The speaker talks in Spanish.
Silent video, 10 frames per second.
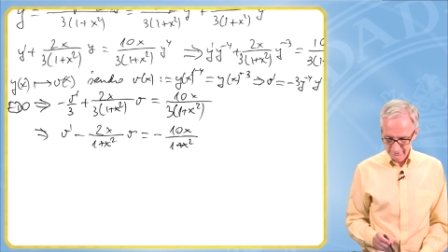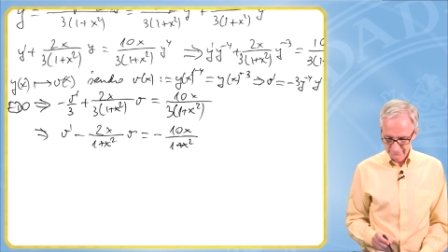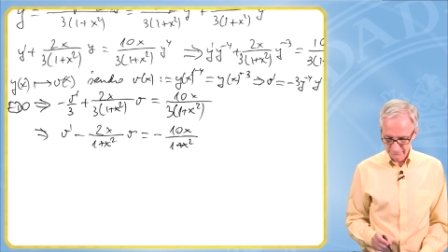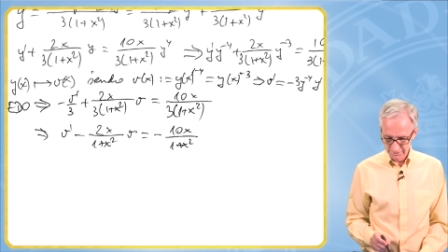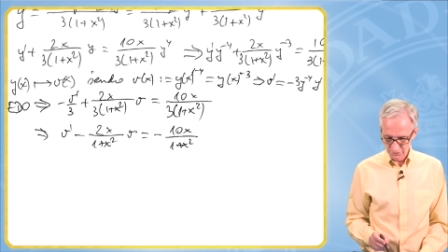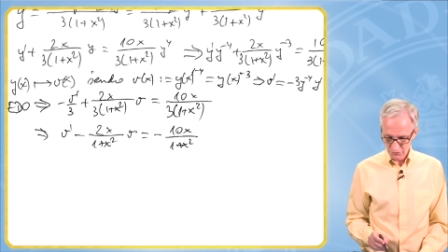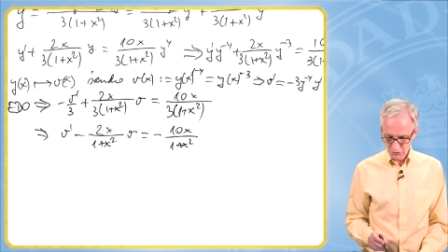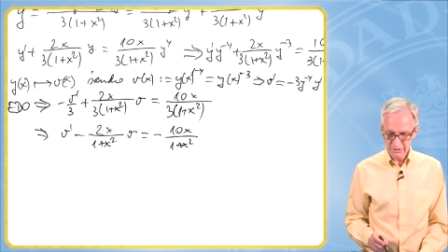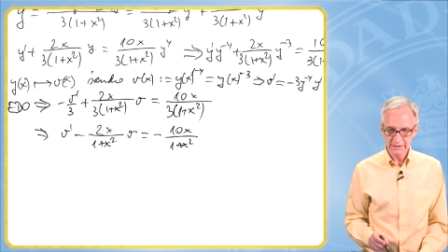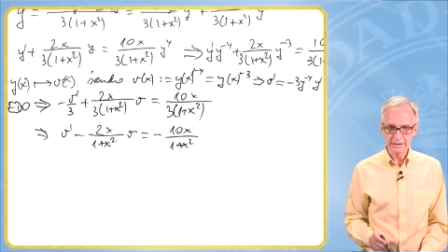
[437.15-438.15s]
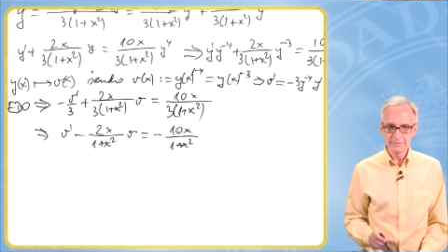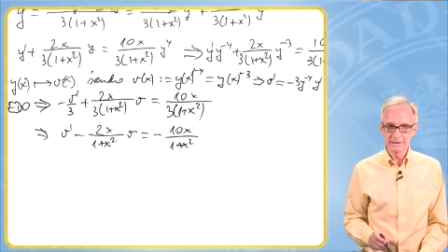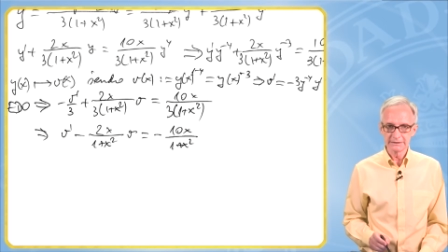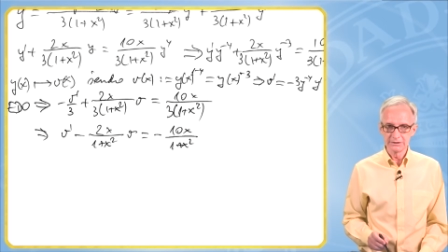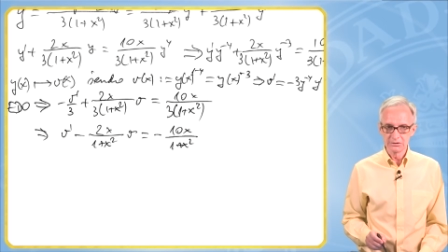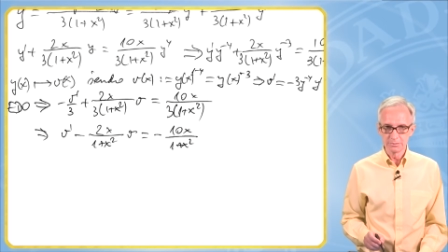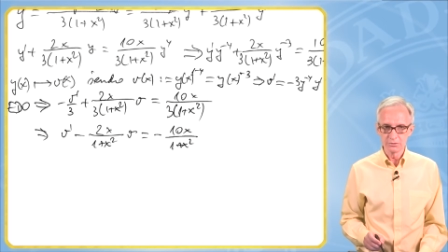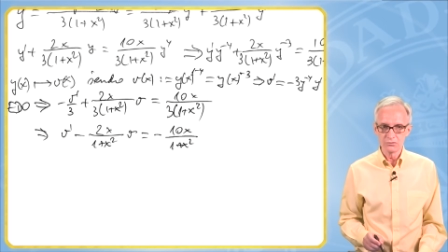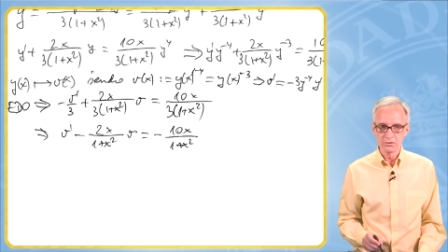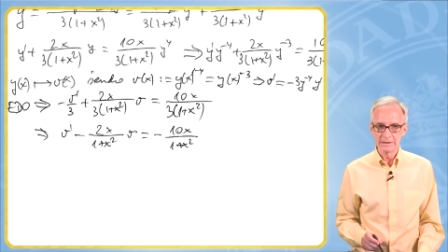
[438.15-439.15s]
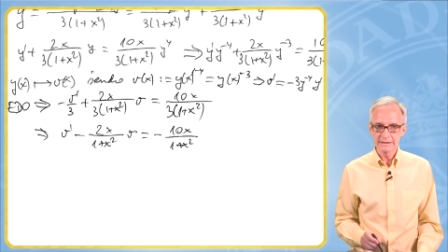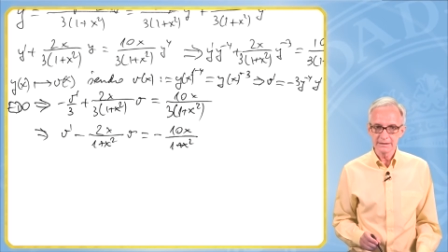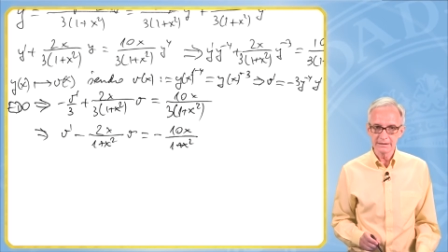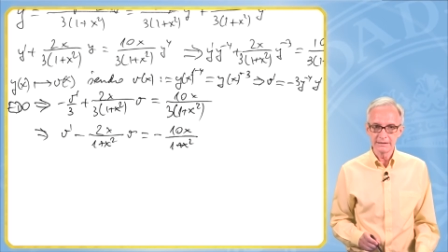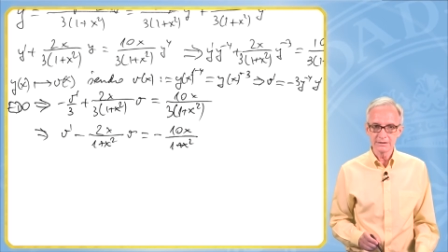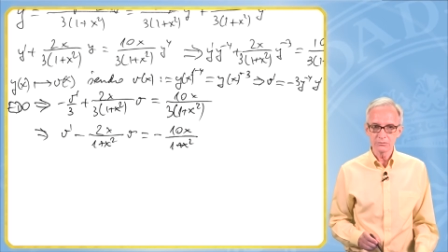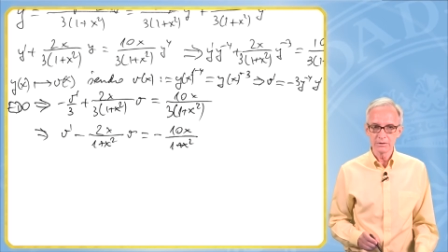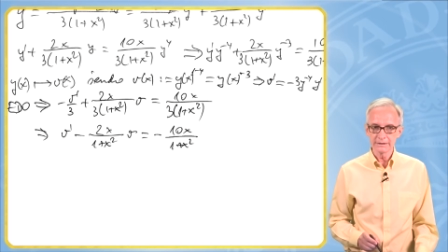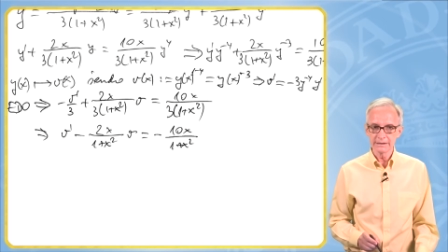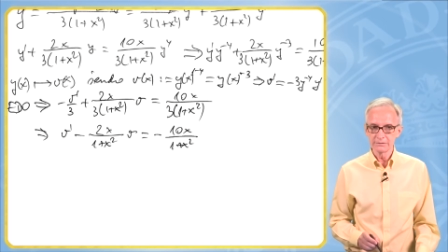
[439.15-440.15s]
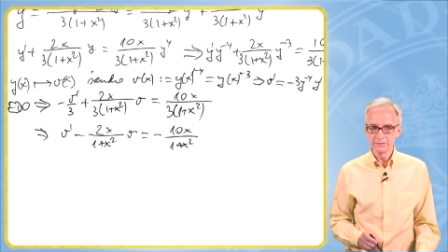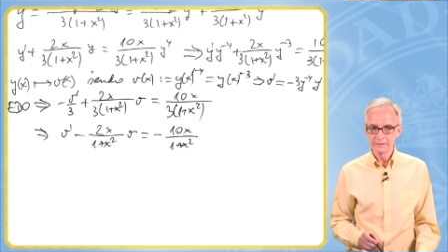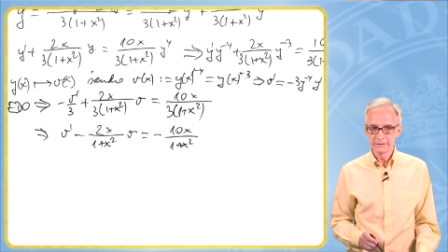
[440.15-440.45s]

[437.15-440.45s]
menos 2x partido por 1 más x cuadrado